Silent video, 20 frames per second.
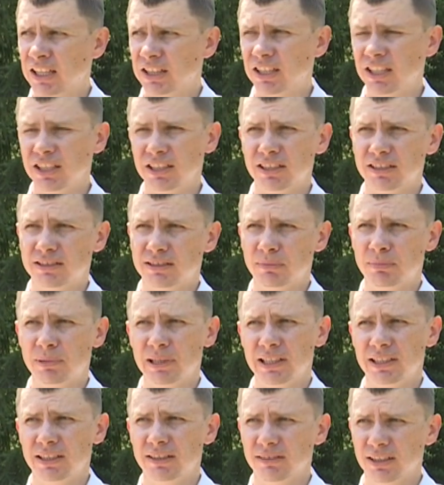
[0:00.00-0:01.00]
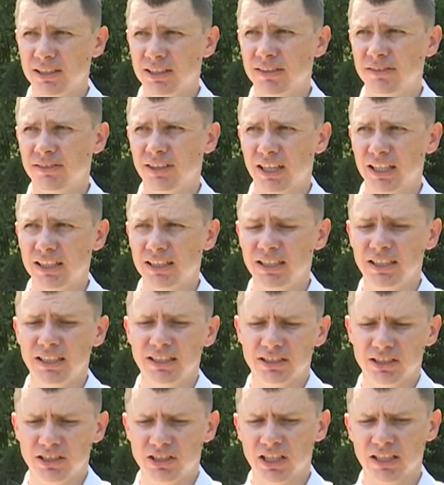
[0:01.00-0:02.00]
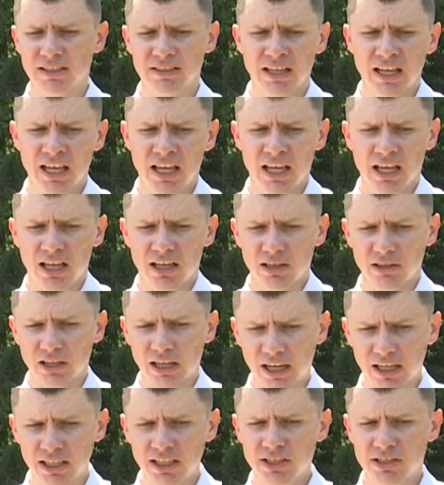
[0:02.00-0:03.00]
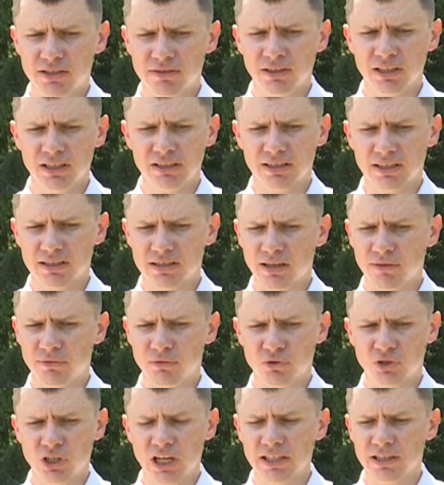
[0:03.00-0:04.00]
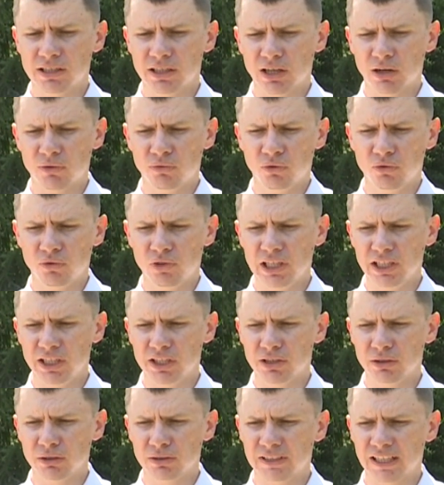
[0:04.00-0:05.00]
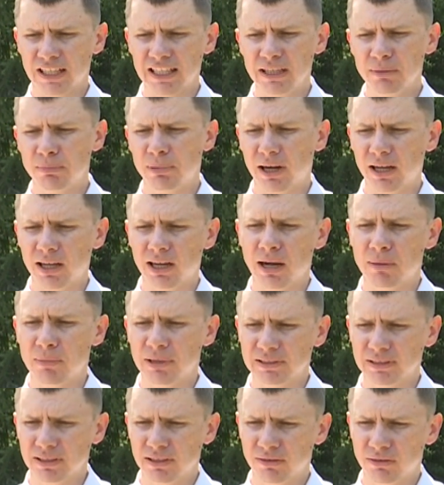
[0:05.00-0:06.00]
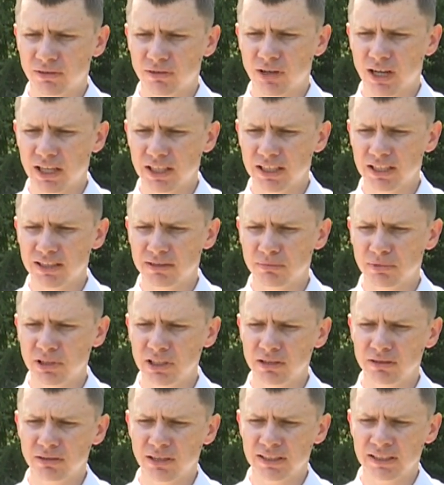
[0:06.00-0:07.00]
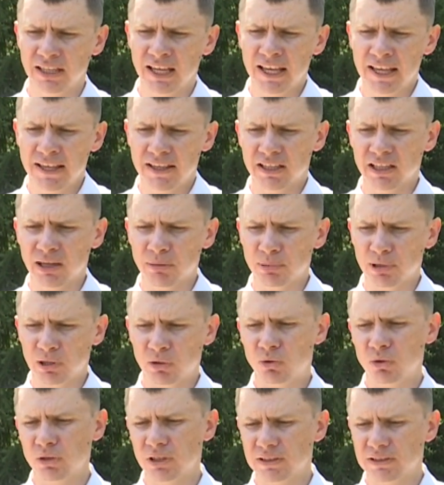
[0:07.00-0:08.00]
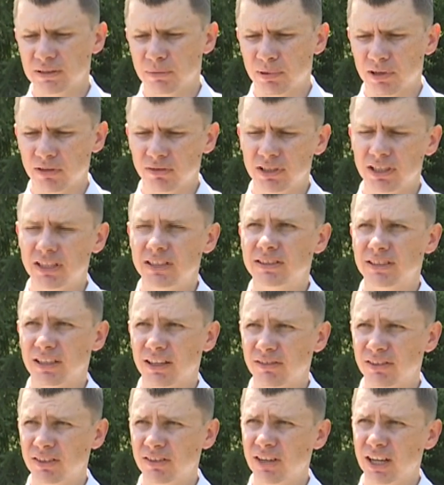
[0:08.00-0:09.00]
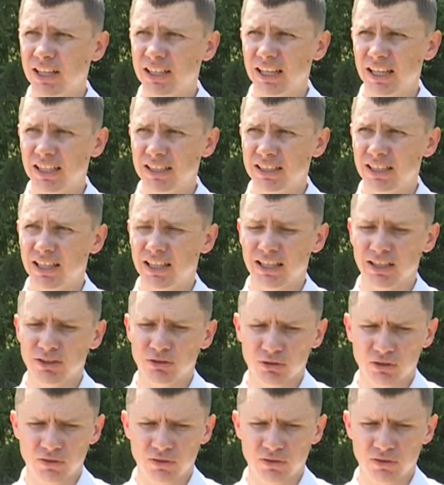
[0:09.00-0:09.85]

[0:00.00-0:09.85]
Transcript: три дисциплины в одни выходные, сейчас количественный состав участников увеличился, и программа соревнований изменилась, и нам приходится проводить соревнования отдельно. То